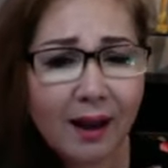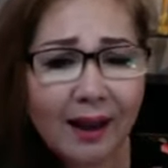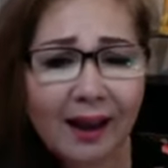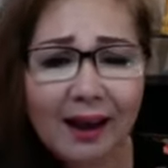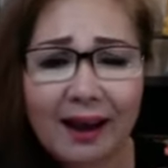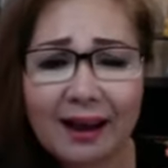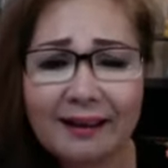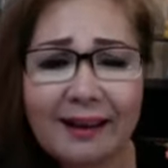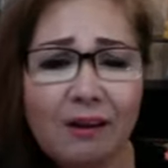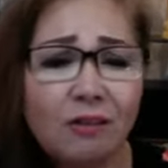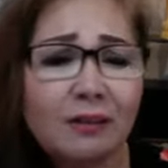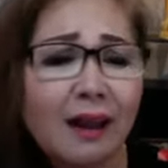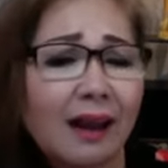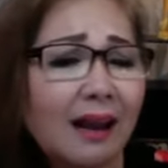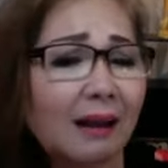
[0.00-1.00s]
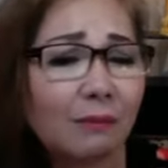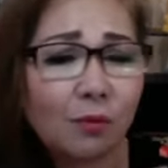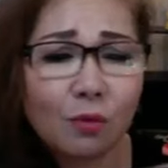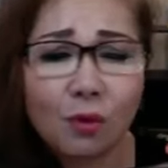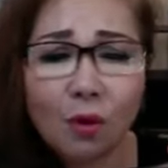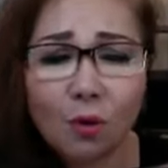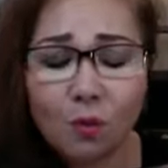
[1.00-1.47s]
cái làn da nó thấy là
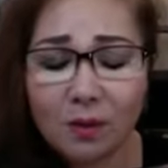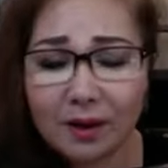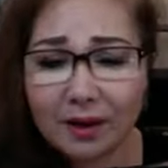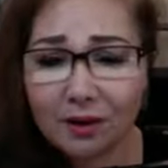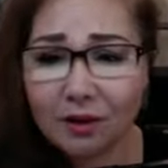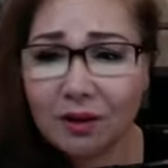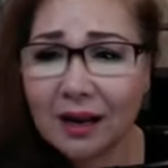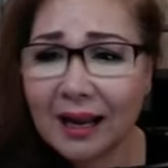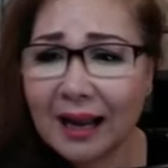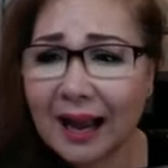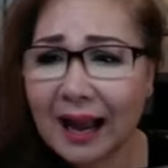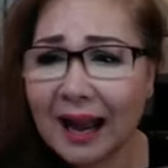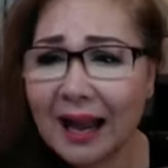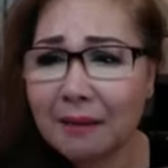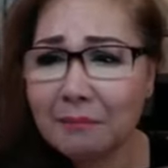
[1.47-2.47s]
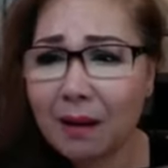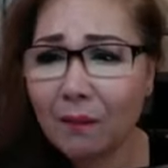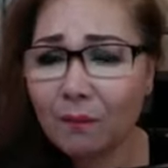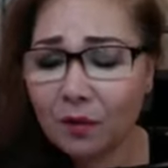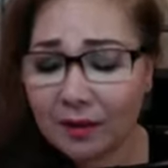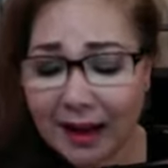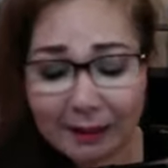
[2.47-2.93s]
muốn hôn liền, nó căng mọng,
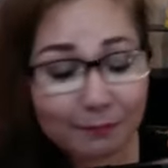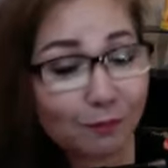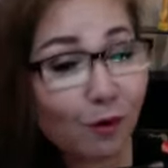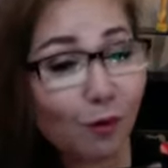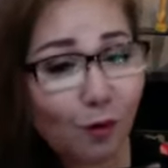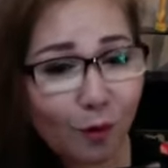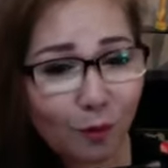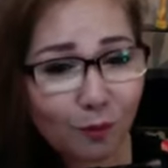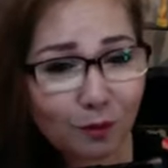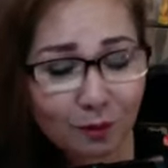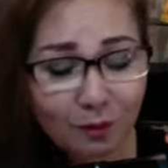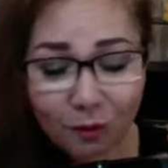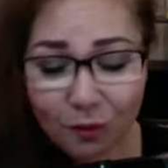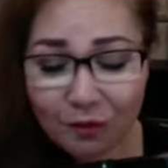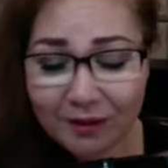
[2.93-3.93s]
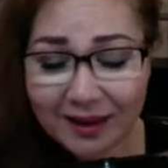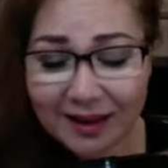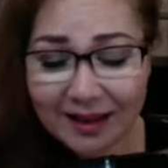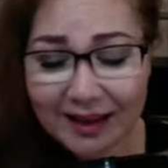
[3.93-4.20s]
nó đẹp vô cùng, đúng không quý vị?